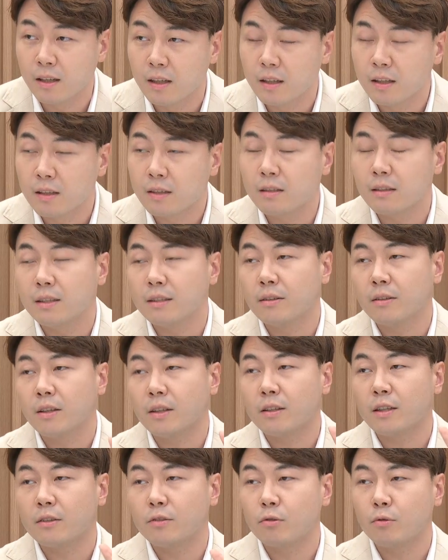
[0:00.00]
네. 그
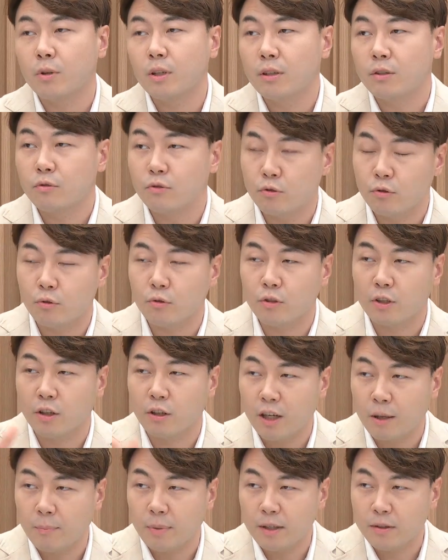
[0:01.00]
이산화탄소와 수소를
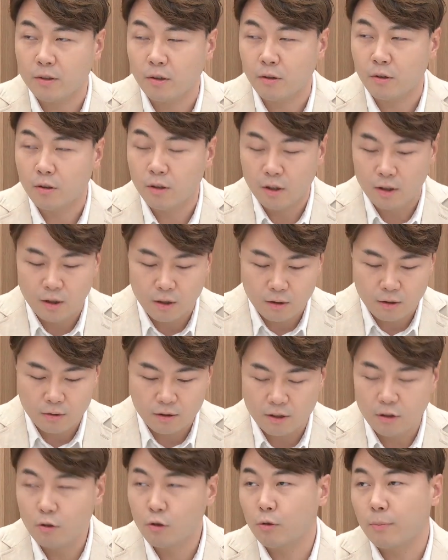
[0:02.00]
결합해서 음.
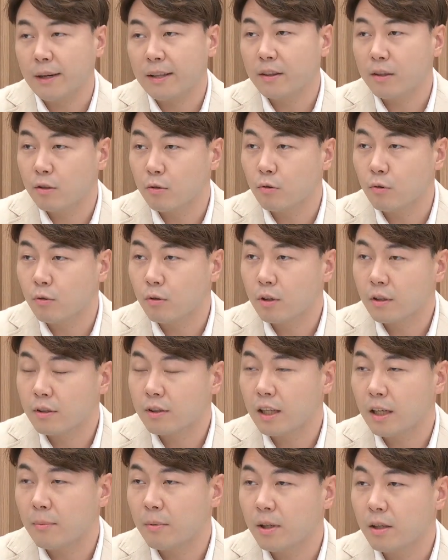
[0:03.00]
연료를 만들고
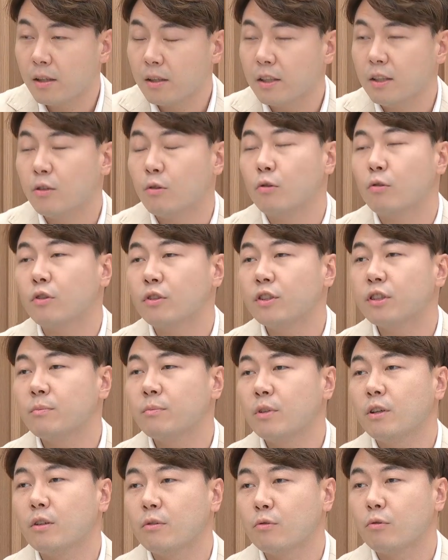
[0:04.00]
그다음에 음. 이 연료를
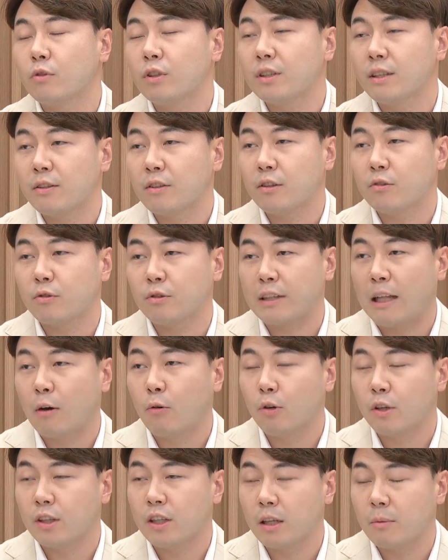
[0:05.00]
쓰면 또 이산화탄소가
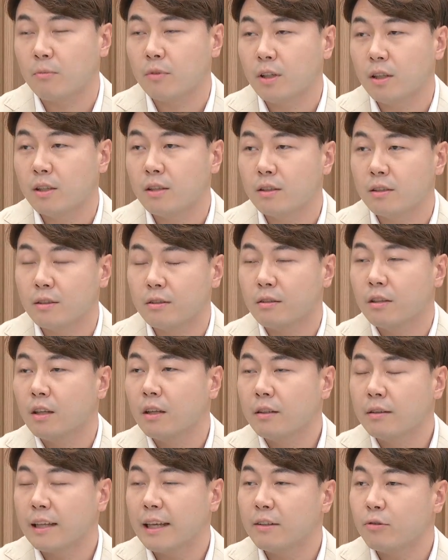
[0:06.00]
나오기 때문에
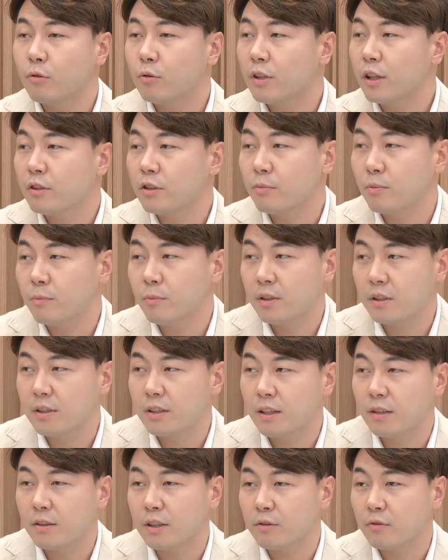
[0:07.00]
내수로 음. 따져 보면
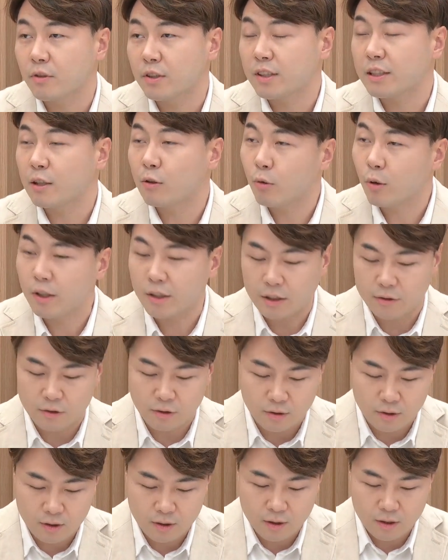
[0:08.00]
이산화탄소가 제로가
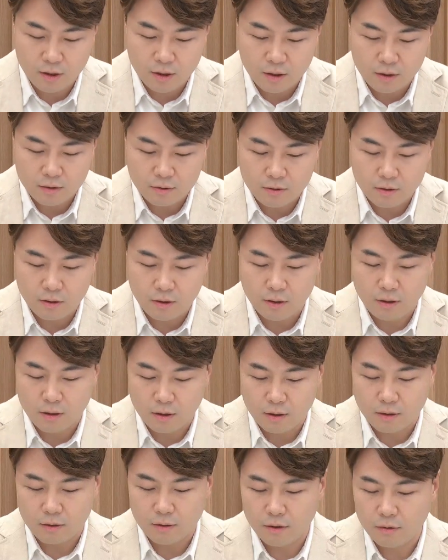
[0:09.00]
돼서 그렇겠네요. 예,
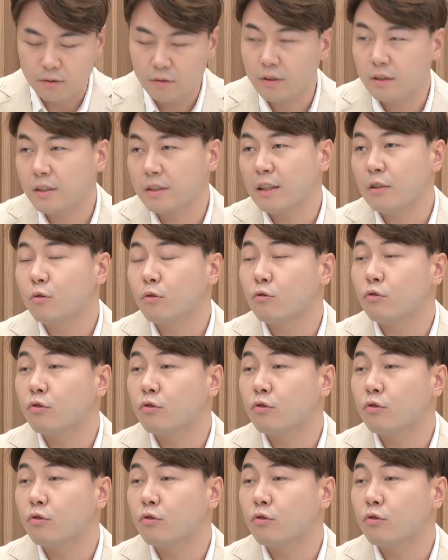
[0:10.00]
예, 그래서 이제 탄소